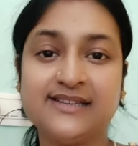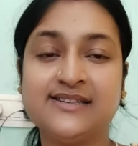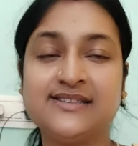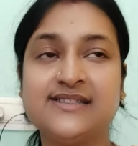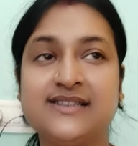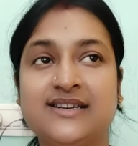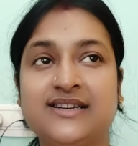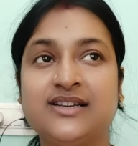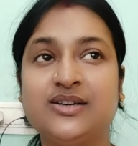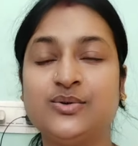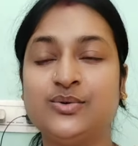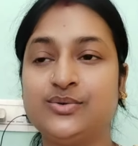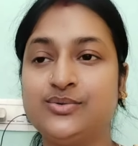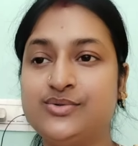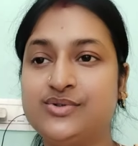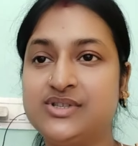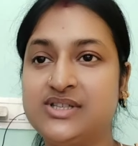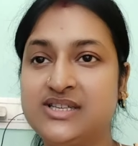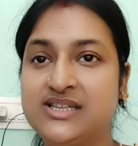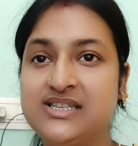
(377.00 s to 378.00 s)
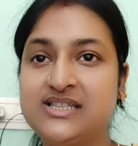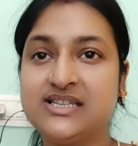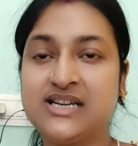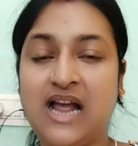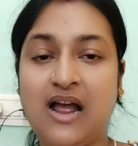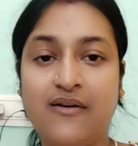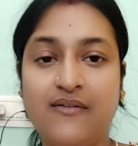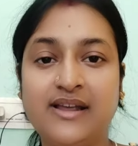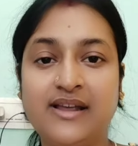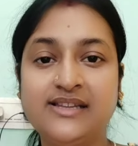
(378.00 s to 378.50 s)
একটা ছেলেকে নতুন জিনিস
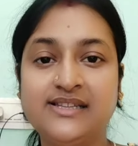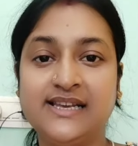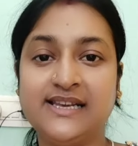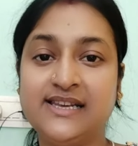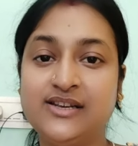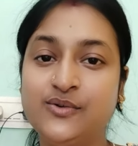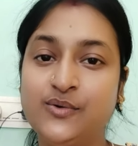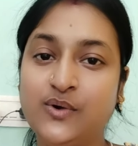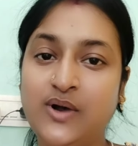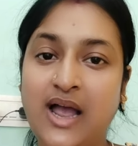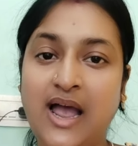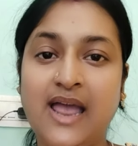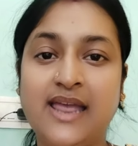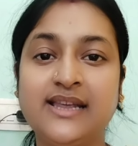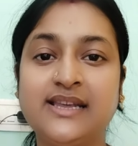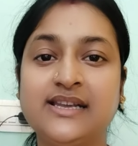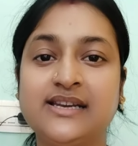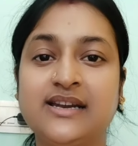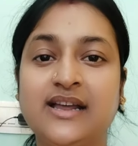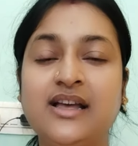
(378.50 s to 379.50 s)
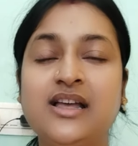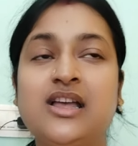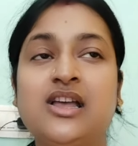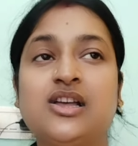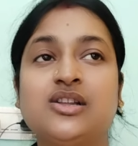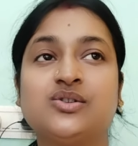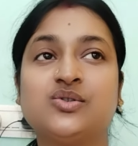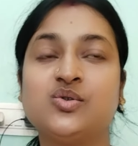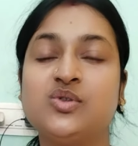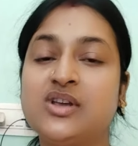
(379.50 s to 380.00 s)
খাওয়াই দেখি ও খায় কি না
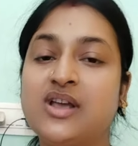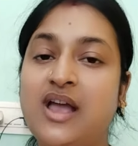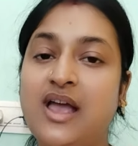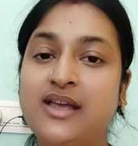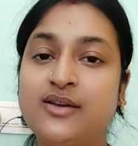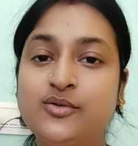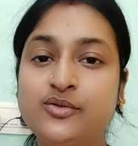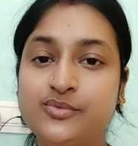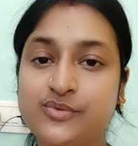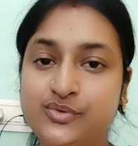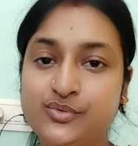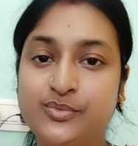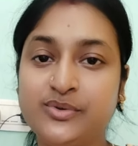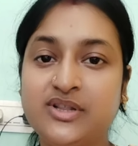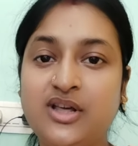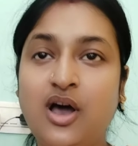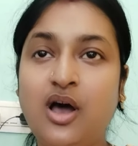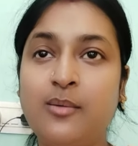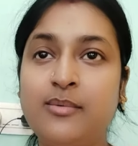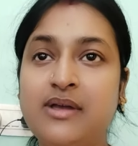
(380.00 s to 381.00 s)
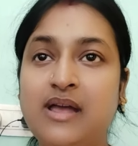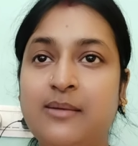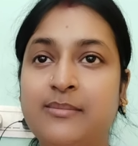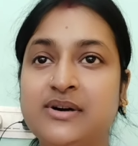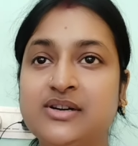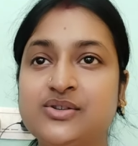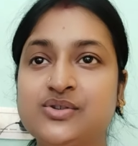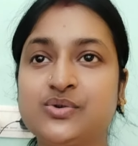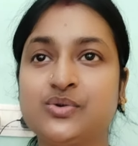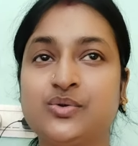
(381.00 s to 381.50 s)
যদি খায় খুব সুবিধা হবে
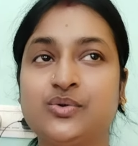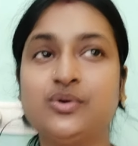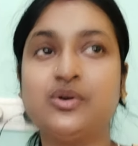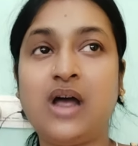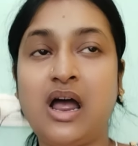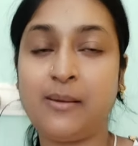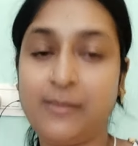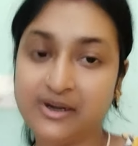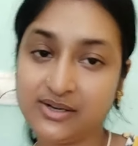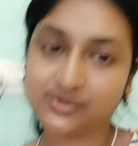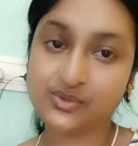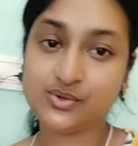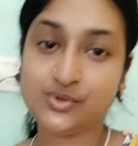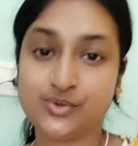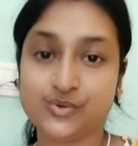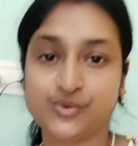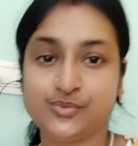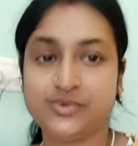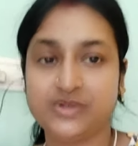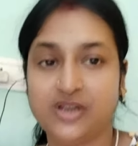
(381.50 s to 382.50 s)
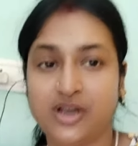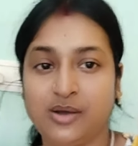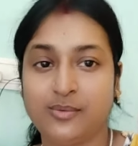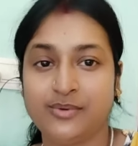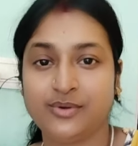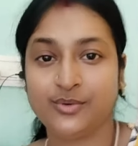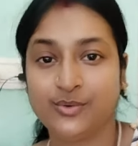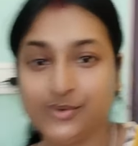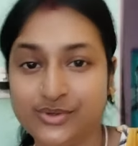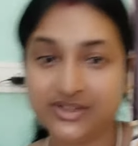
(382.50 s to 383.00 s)
আমার জন্য আমার জন্য সুবিধা
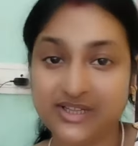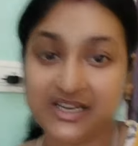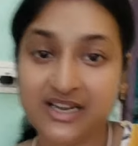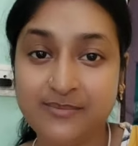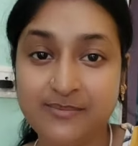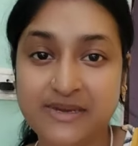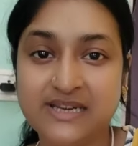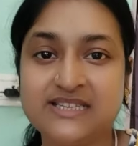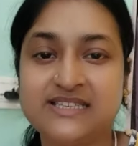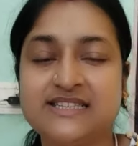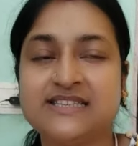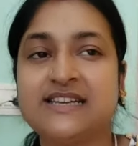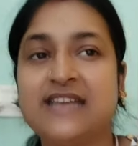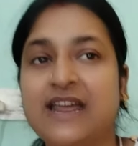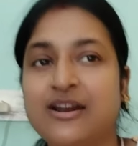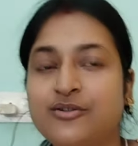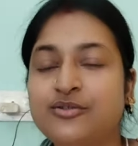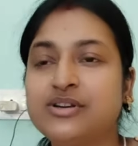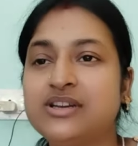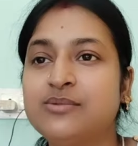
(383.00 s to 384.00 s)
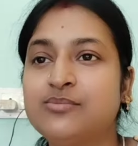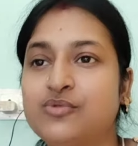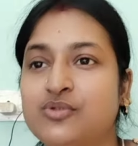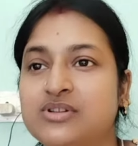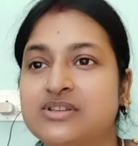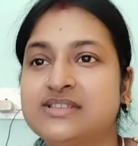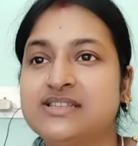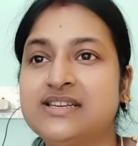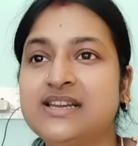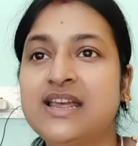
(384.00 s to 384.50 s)
হবে ওর থেকে বেশি কেন কি
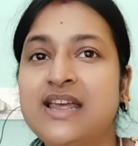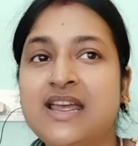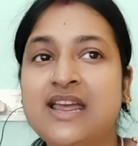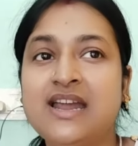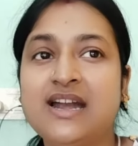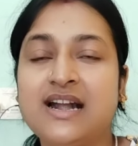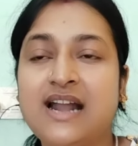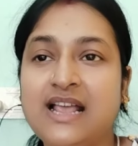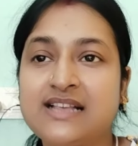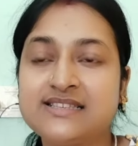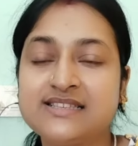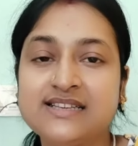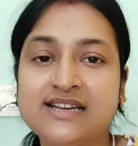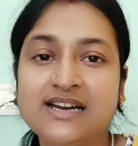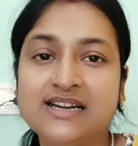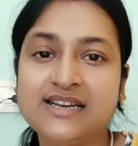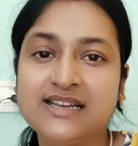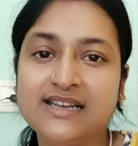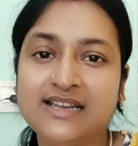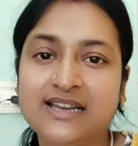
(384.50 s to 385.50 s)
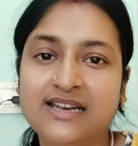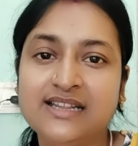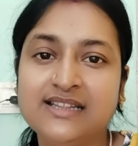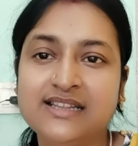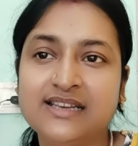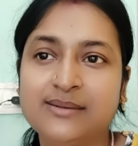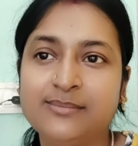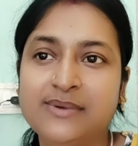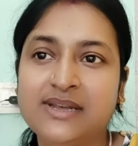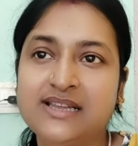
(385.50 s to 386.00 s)
বলছি রাস্তাঘাটে গেলে
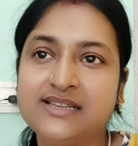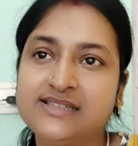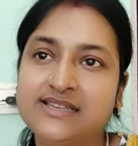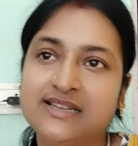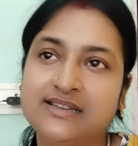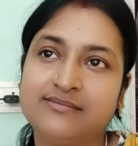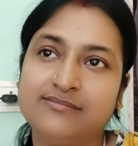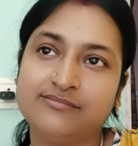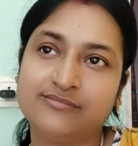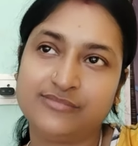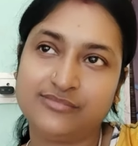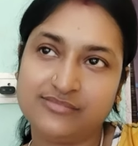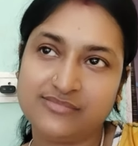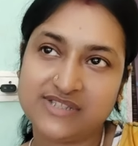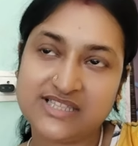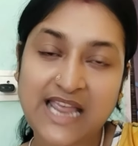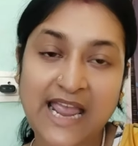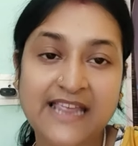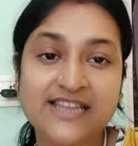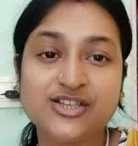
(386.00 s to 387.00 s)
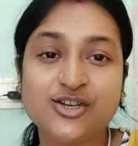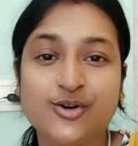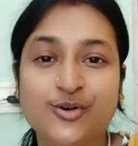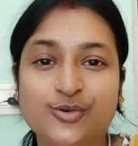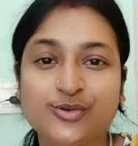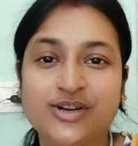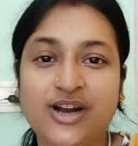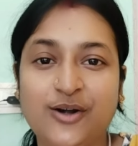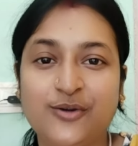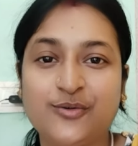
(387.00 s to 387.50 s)
দেখবে এই যে যাই
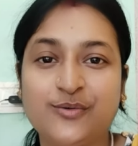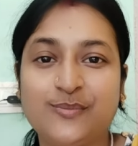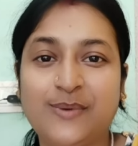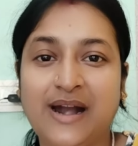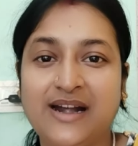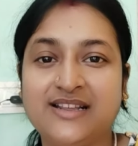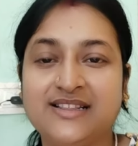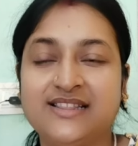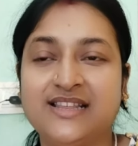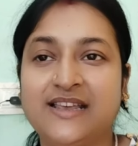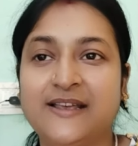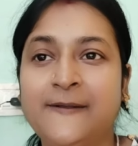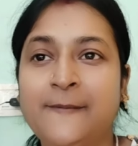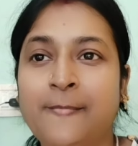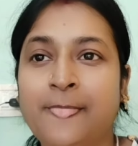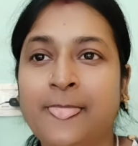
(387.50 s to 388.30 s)
যখন কারুর বাড়িতে